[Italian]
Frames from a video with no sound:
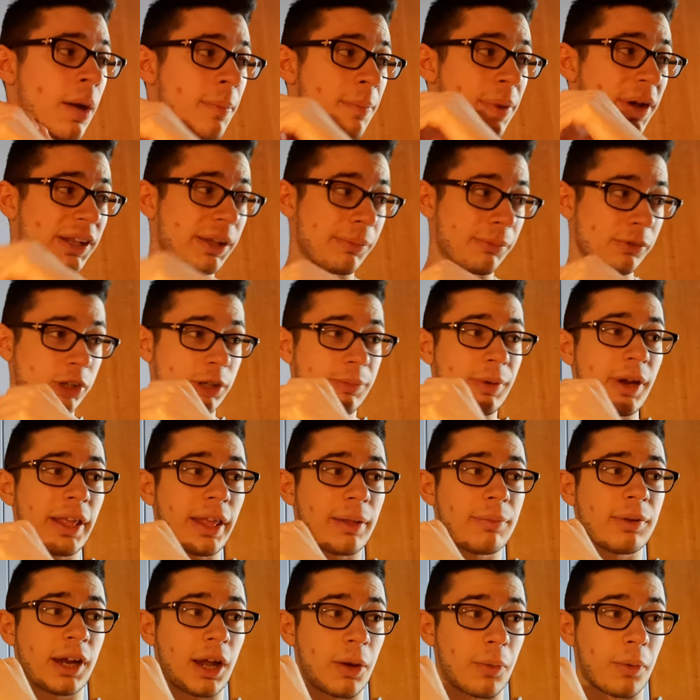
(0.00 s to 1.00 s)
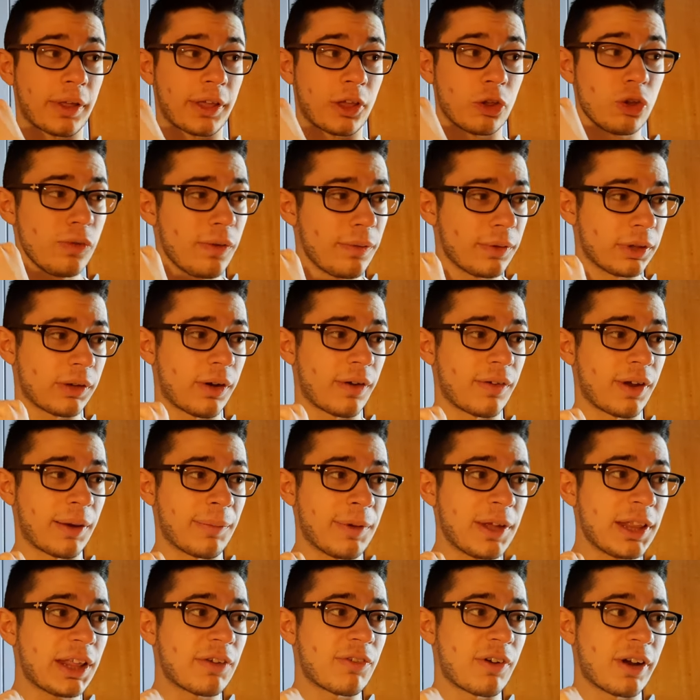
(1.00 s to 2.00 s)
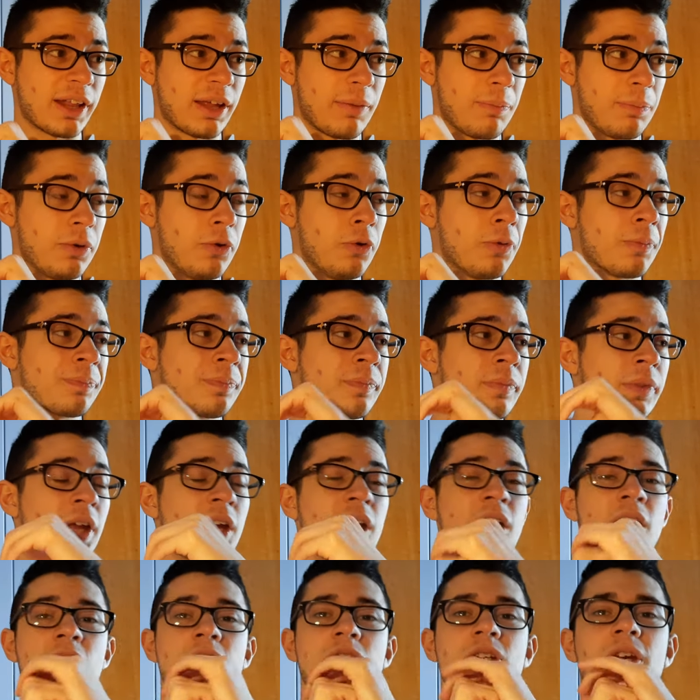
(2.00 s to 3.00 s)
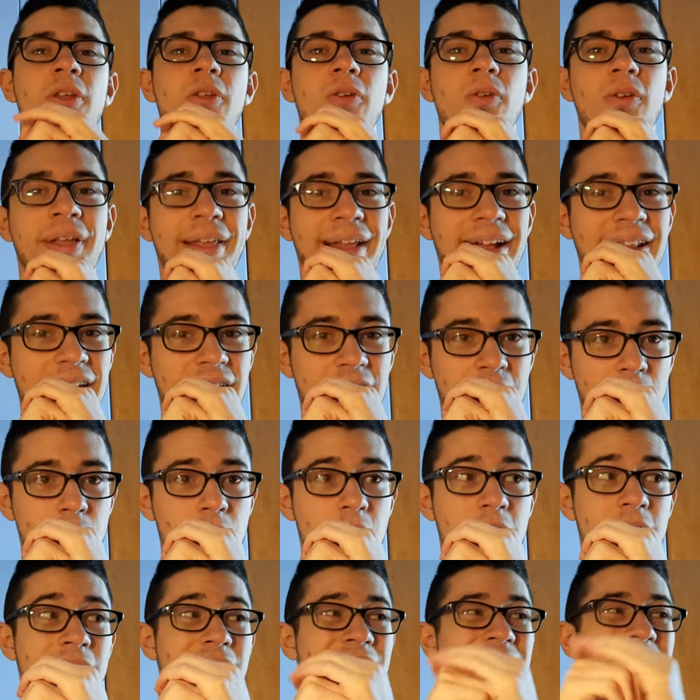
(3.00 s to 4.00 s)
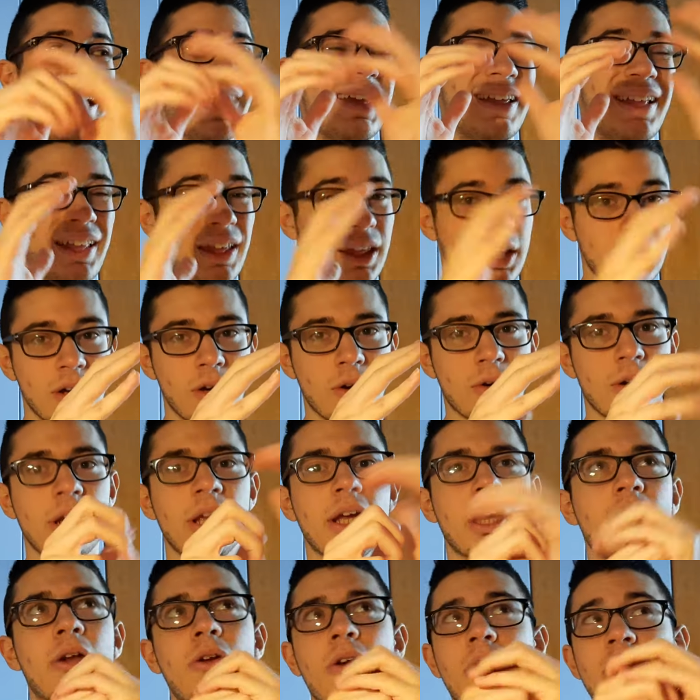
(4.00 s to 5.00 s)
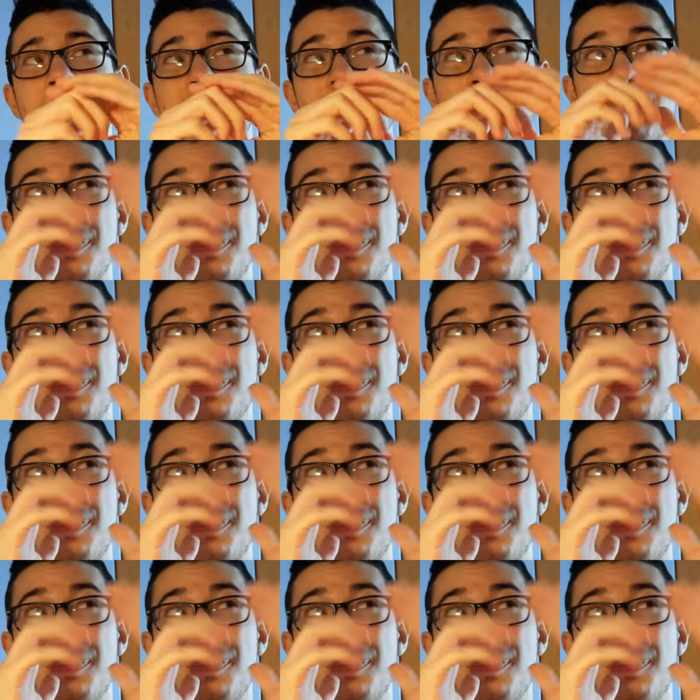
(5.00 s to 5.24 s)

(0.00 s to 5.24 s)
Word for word: per dei punti persi perché questa Juve poteva veramente fare di più. Ci sono stati errori dei singoli, errori di